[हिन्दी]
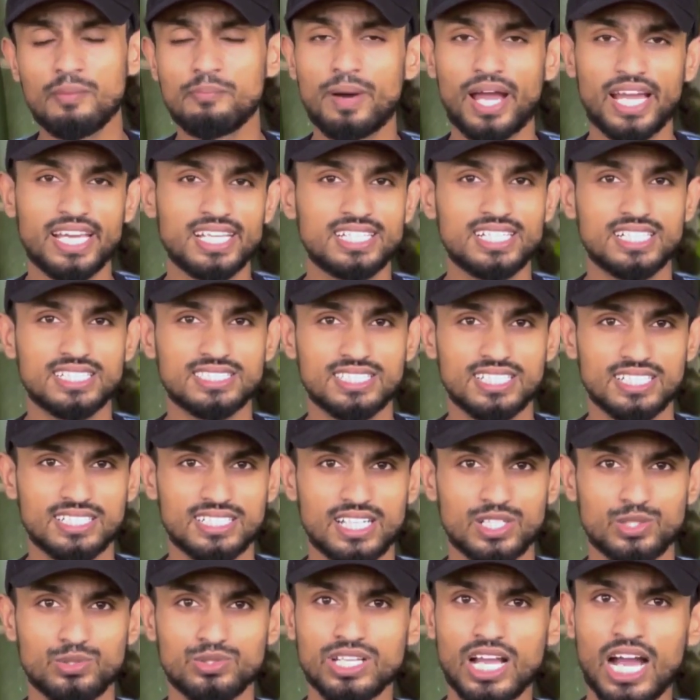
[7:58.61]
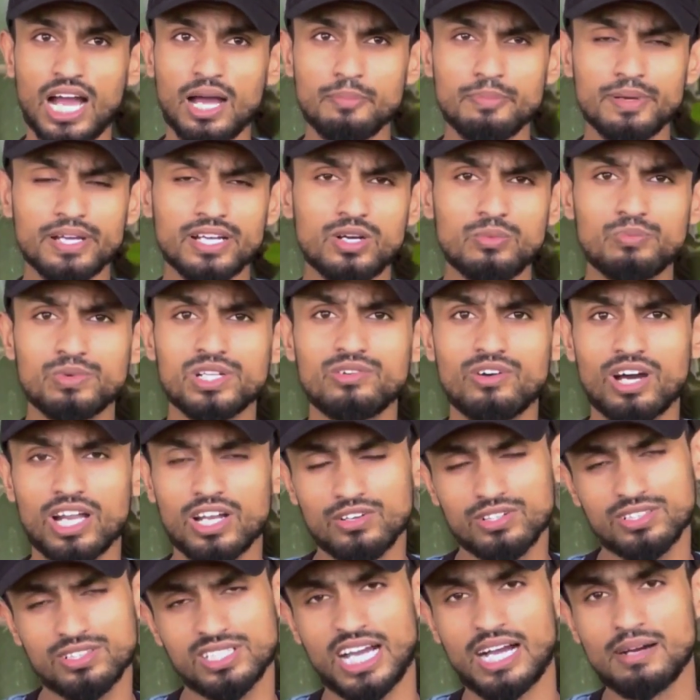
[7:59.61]
बाई कर सकता तो यहाँ पर कंपनी
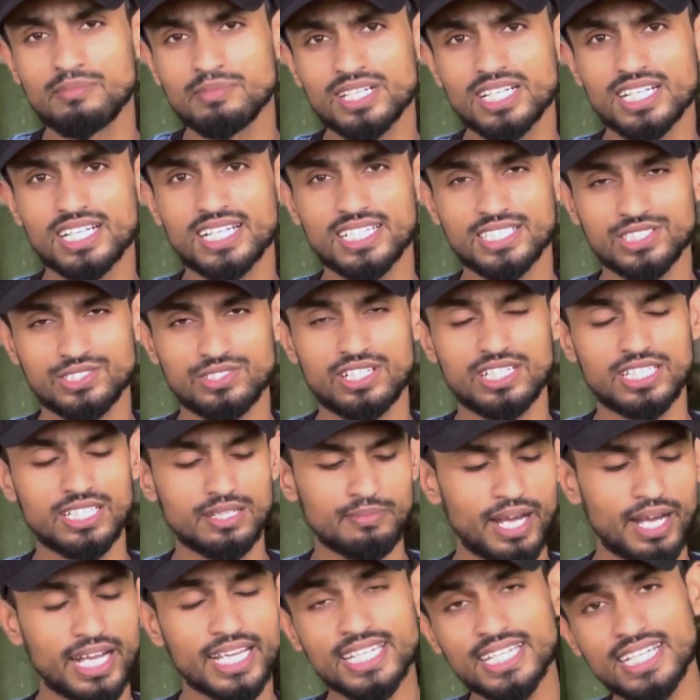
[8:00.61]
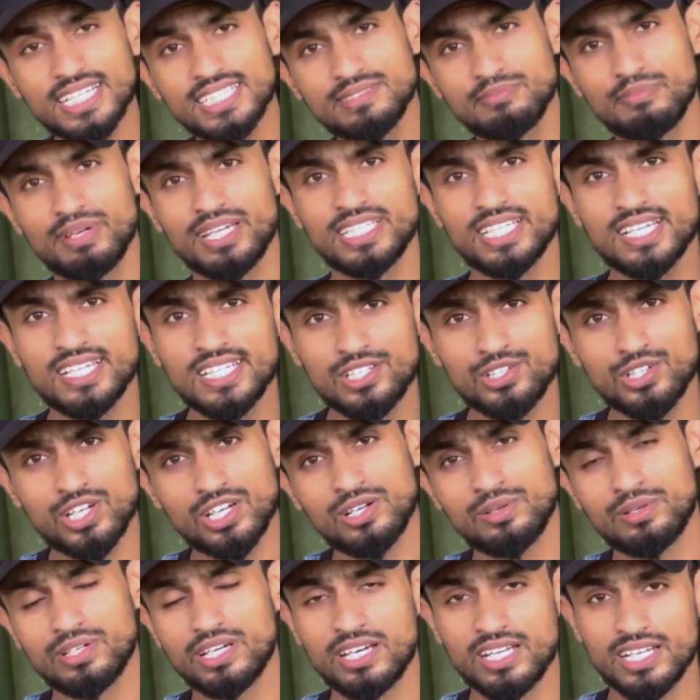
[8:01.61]
वालों को काम करने की ज़रूरत बाकी चीज़ मैं यही
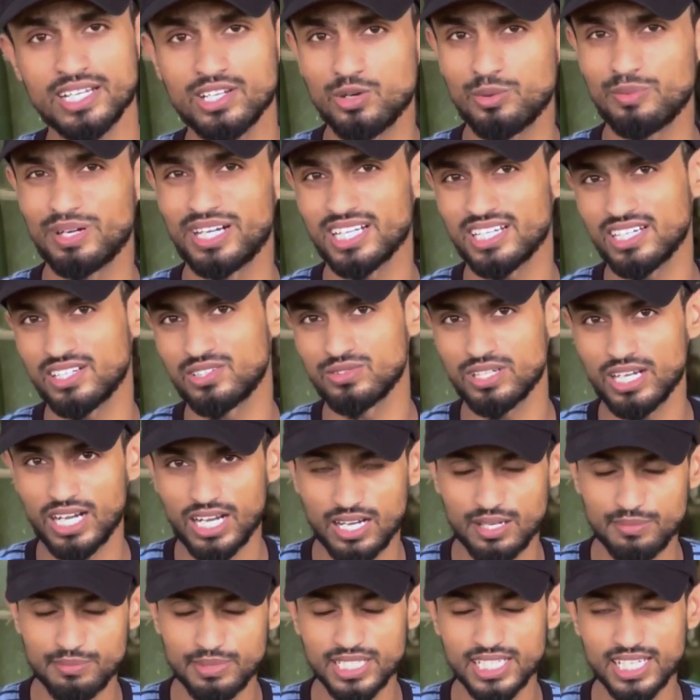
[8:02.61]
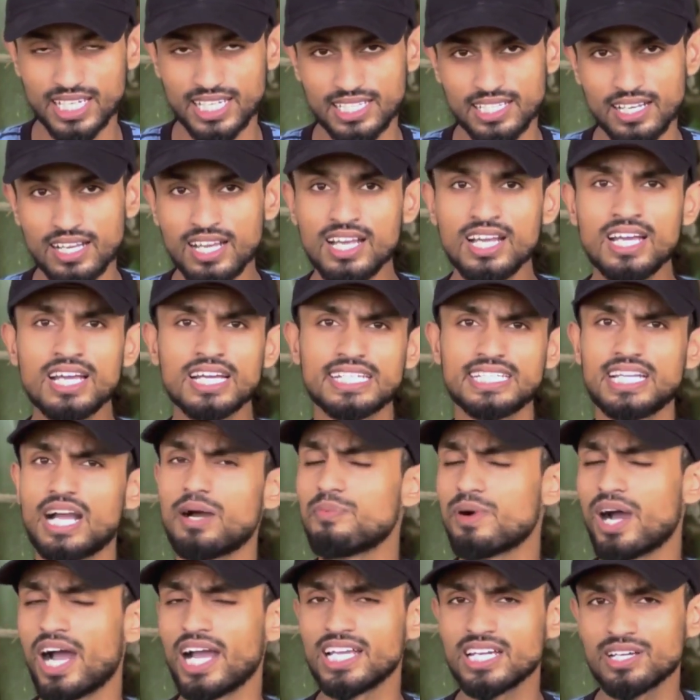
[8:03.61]
रिकमेंड करूँगा अभी के लिए कि
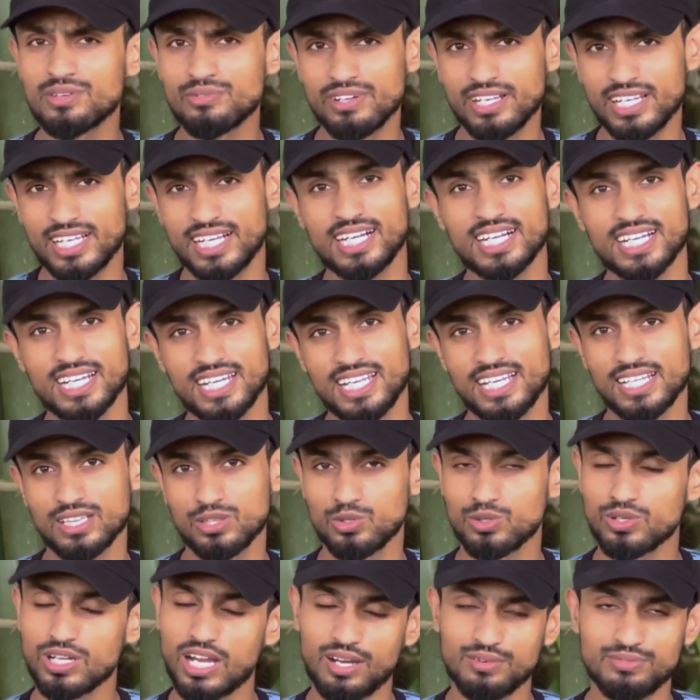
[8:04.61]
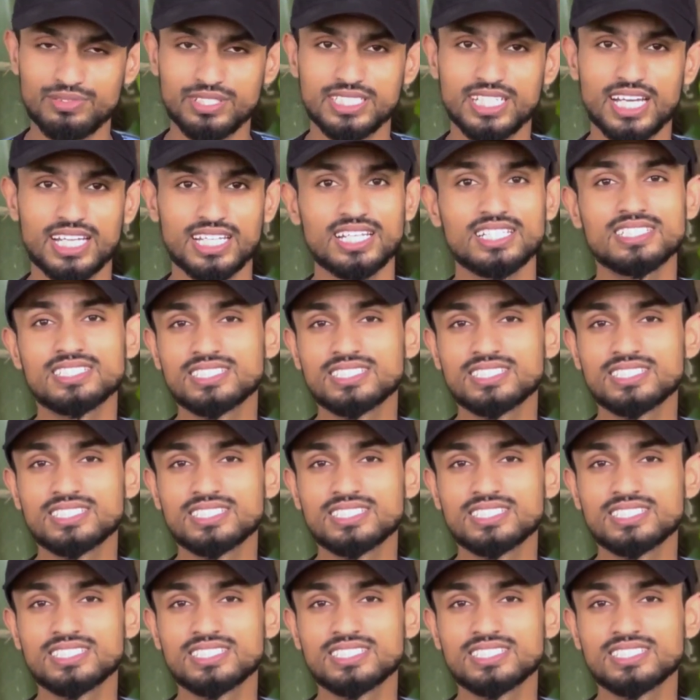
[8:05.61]
आप हायर वेरियंट ले तो काफ़ी ज़्यादा